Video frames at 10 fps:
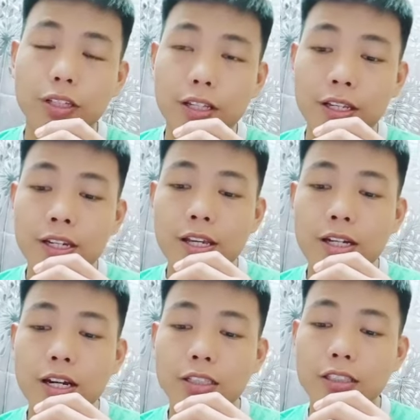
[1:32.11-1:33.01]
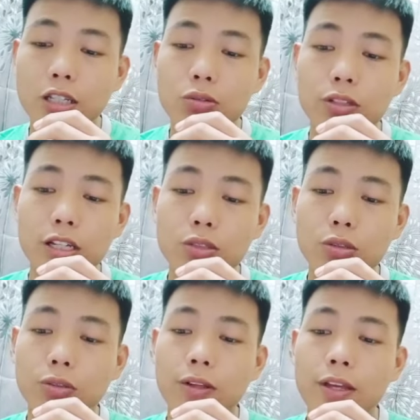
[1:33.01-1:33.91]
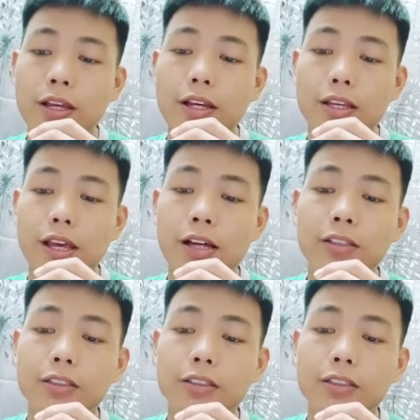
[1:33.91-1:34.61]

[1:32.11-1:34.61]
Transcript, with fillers: Ini adalah satu tajuk yang